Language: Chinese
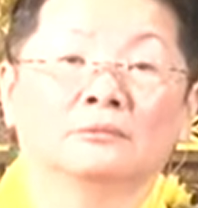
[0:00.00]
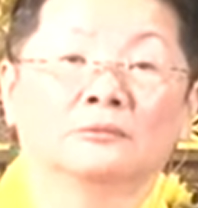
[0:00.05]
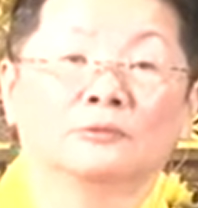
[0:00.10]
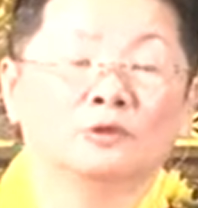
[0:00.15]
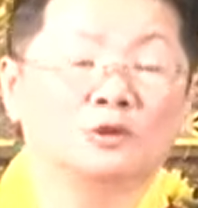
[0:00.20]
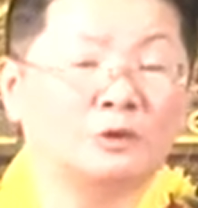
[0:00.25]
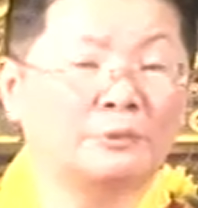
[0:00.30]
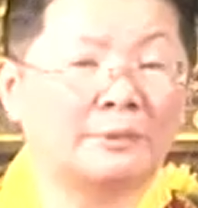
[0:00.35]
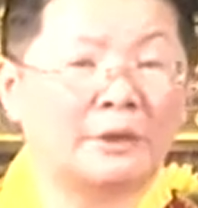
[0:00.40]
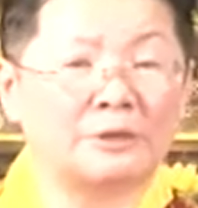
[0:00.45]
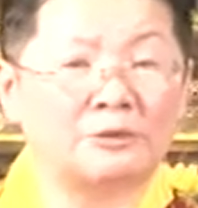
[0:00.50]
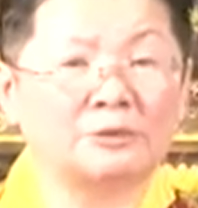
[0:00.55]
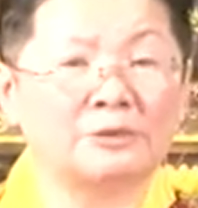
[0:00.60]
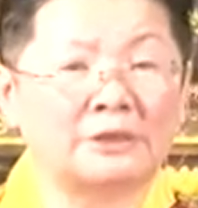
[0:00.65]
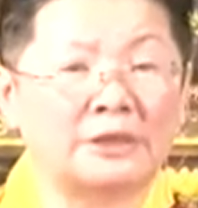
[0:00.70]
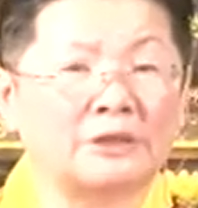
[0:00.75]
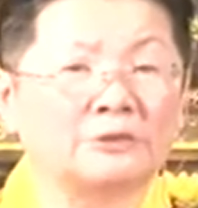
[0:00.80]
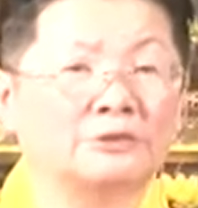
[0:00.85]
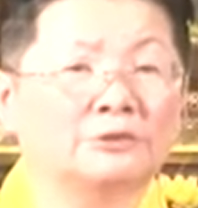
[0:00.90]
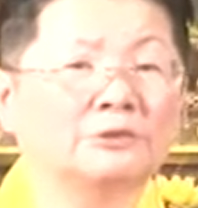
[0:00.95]
我就马上
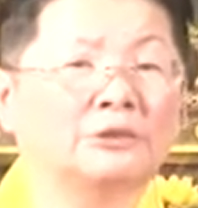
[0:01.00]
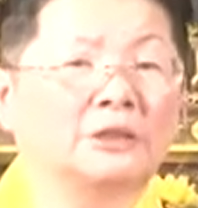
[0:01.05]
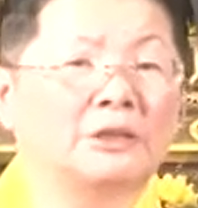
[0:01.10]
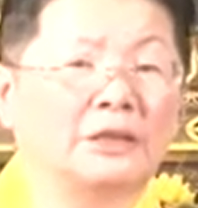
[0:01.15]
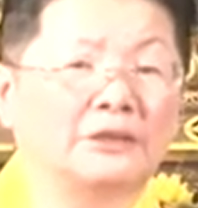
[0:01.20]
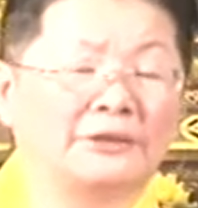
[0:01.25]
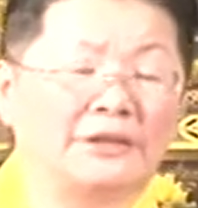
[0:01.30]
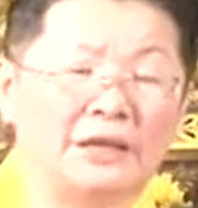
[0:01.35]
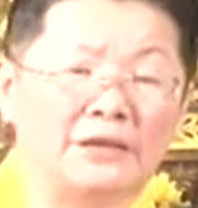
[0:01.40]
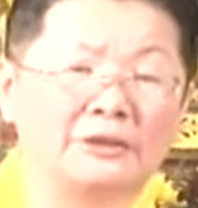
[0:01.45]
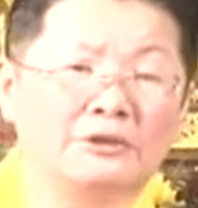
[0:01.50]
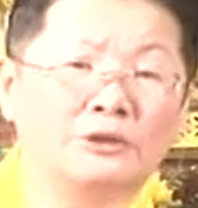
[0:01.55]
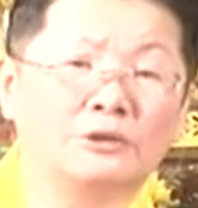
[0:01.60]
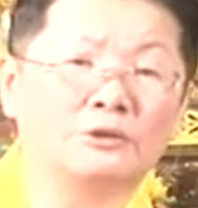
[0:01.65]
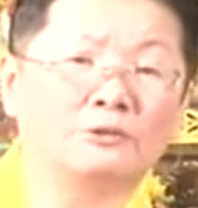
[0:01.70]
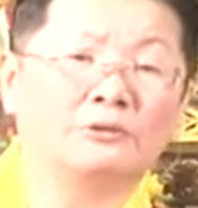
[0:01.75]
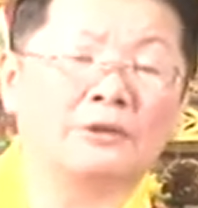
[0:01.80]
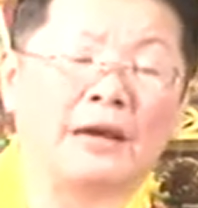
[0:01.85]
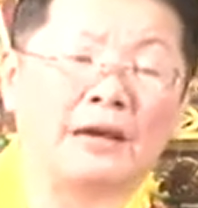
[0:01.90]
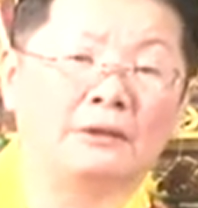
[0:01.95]
想出点子
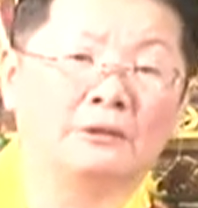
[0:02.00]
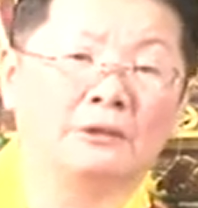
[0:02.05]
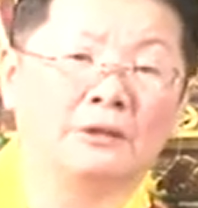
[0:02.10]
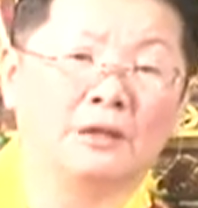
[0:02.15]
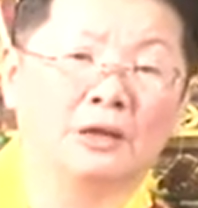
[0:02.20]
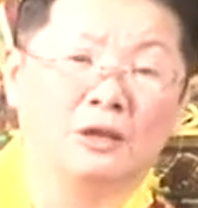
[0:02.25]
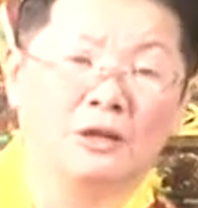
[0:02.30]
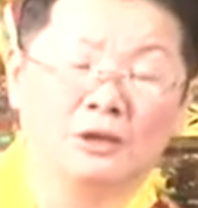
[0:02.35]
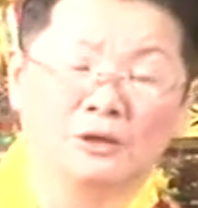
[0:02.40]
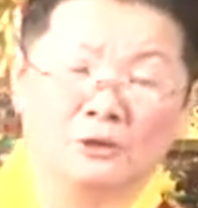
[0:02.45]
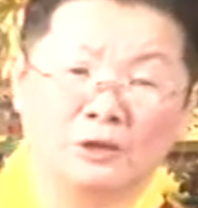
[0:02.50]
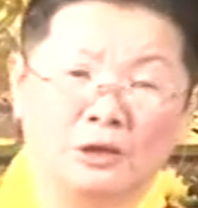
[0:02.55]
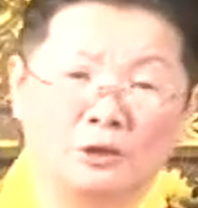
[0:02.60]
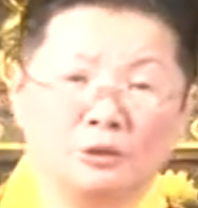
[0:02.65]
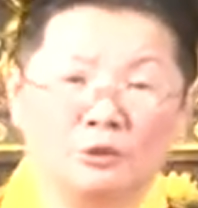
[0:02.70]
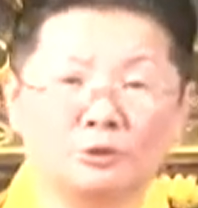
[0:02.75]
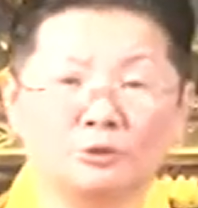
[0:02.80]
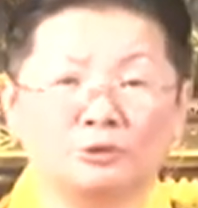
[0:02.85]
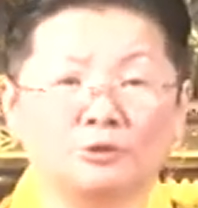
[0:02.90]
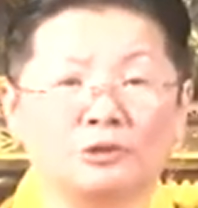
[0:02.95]
出来，谁
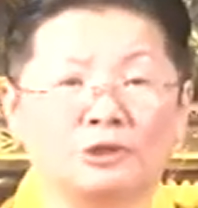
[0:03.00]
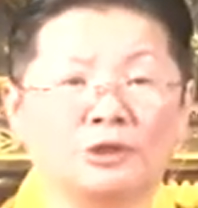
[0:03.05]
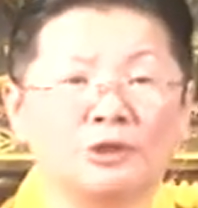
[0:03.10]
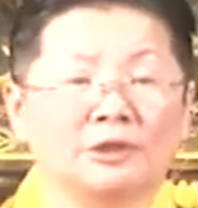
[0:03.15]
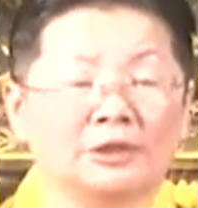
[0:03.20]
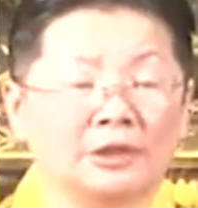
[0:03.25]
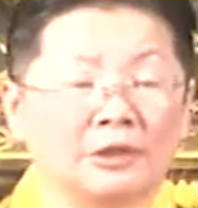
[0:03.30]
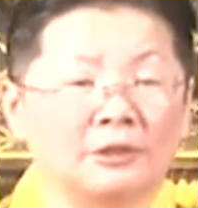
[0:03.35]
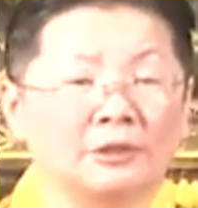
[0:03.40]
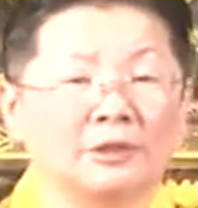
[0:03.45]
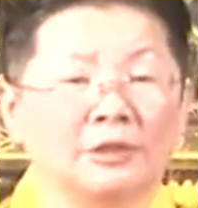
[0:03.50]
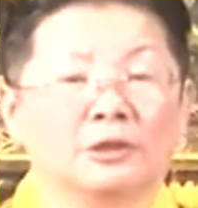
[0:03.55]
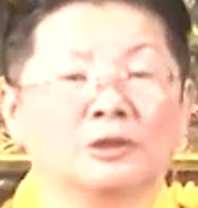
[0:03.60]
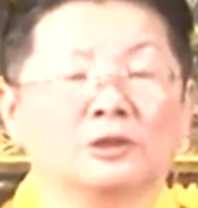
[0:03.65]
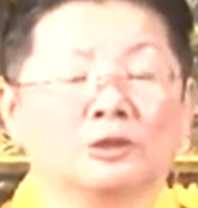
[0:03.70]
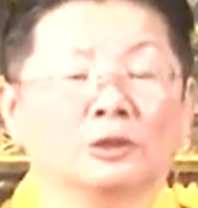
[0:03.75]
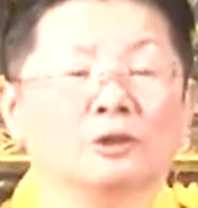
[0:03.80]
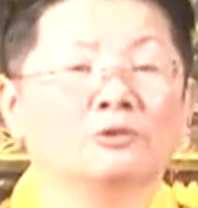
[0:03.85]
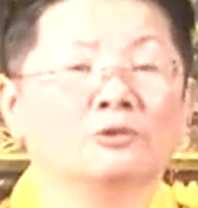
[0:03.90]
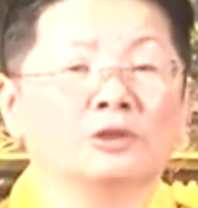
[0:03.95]
做主持者，
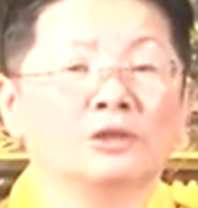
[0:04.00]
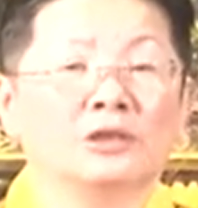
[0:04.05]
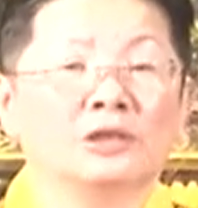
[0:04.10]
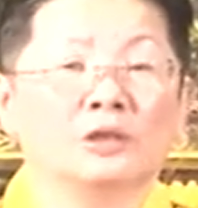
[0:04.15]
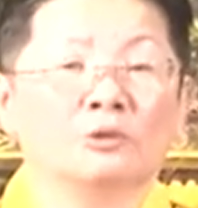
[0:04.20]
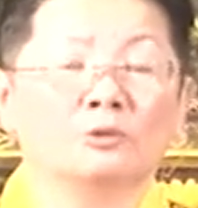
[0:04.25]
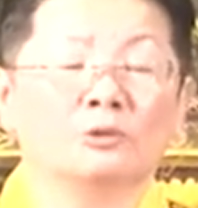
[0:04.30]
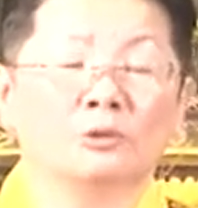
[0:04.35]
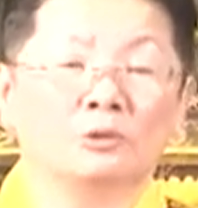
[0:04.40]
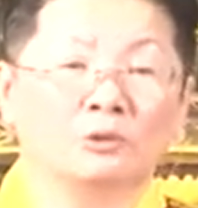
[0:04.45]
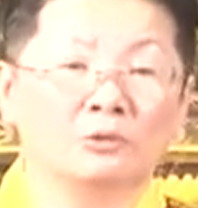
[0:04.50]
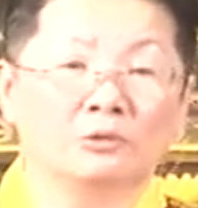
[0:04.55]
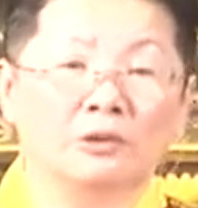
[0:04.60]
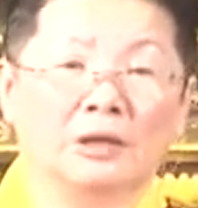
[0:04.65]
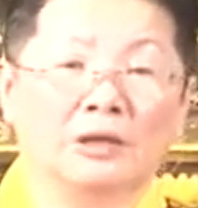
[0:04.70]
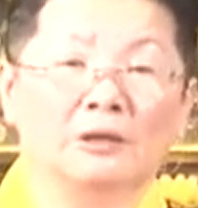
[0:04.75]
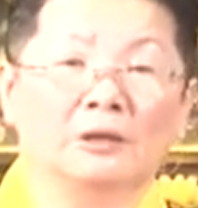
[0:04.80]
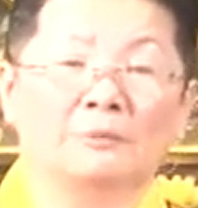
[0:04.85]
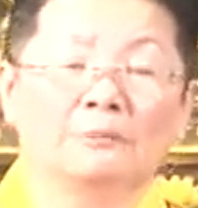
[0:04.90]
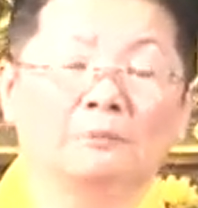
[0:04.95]
同时也做功
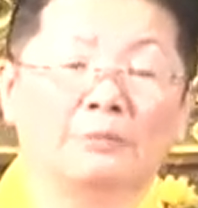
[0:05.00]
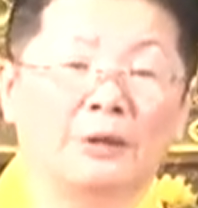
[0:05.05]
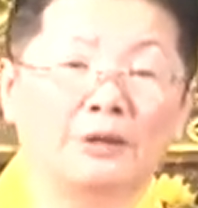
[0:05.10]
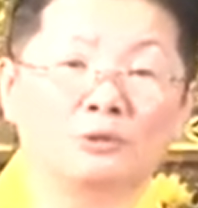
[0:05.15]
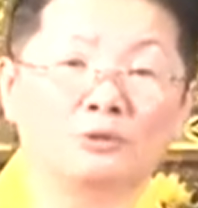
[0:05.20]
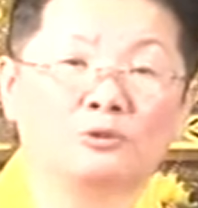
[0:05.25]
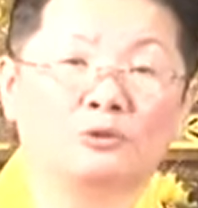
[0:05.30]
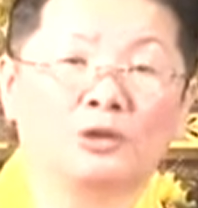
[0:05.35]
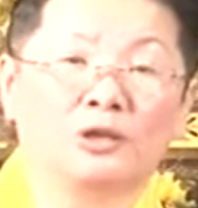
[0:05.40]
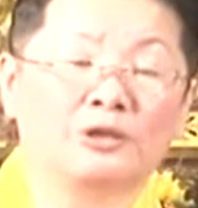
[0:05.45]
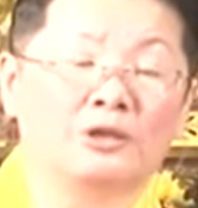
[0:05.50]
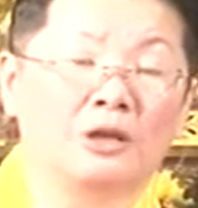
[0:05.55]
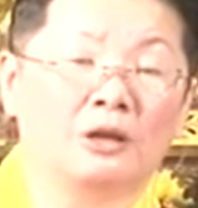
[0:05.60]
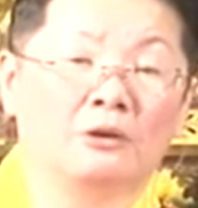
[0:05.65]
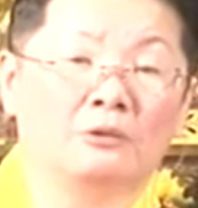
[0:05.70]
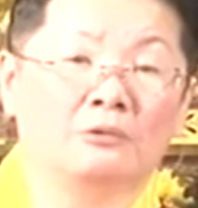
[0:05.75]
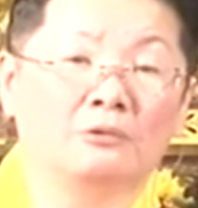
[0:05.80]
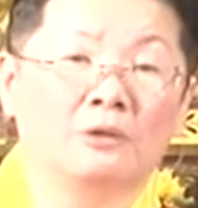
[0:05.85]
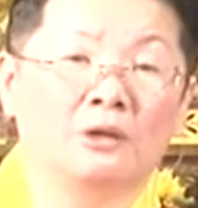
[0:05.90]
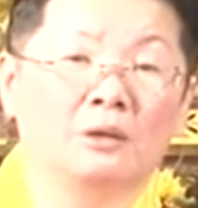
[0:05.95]
德，帮助学
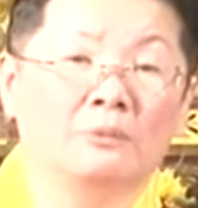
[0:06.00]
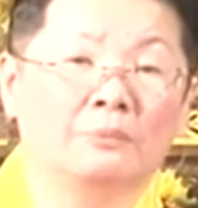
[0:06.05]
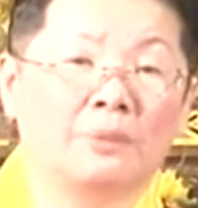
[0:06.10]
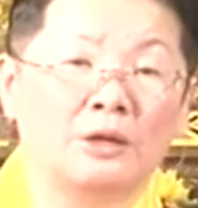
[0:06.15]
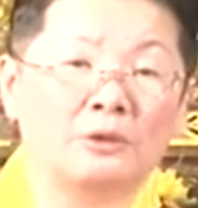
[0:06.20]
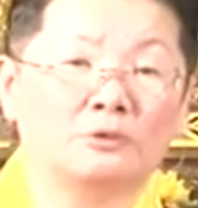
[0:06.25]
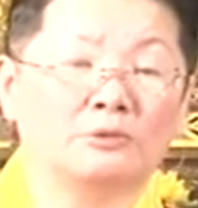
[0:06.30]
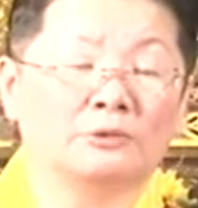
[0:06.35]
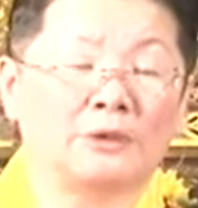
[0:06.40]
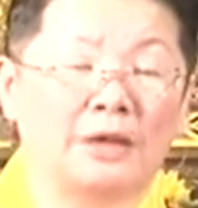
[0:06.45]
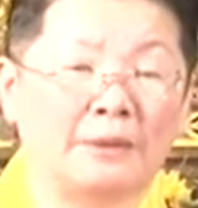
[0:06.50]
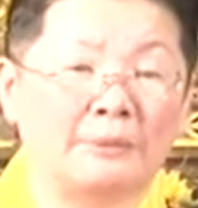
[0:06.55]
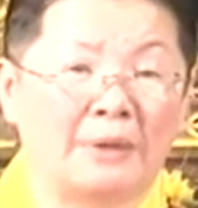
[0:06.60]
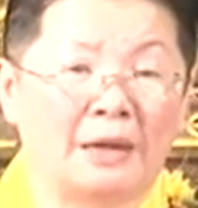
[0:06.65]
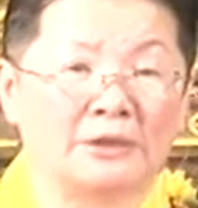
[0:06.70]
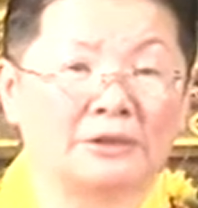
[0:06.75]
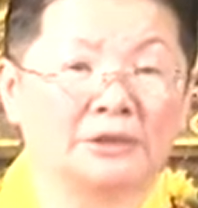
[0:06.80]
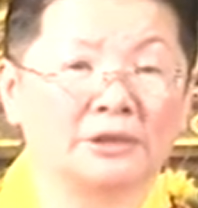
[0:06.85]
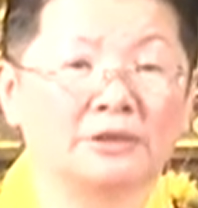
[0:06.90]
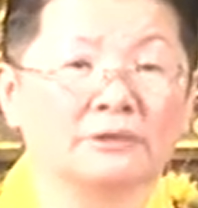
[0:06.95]
校，帮助堂
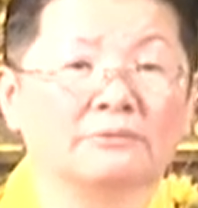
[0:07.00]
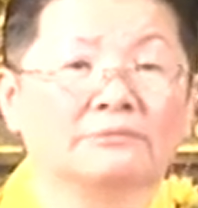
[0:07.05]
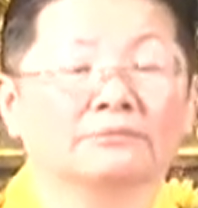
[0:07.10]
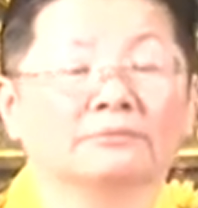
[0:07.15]
买车，